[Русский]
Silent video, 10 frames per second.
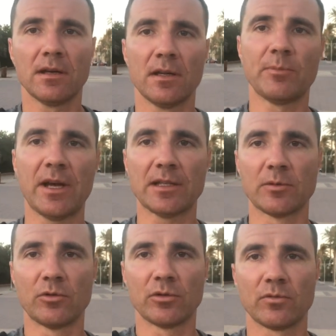И
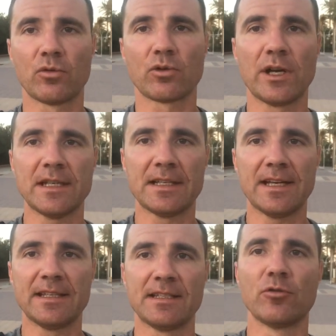поэтому в Хургаде
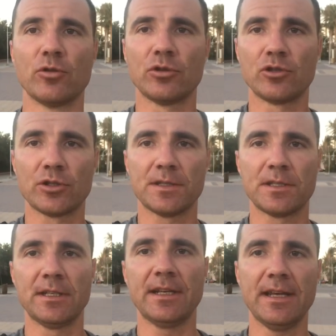они дуют еще
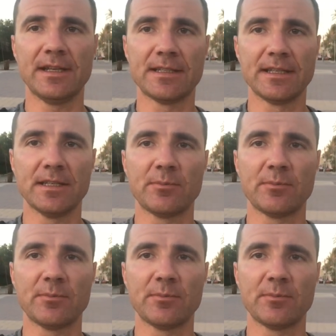сильнее, и здесь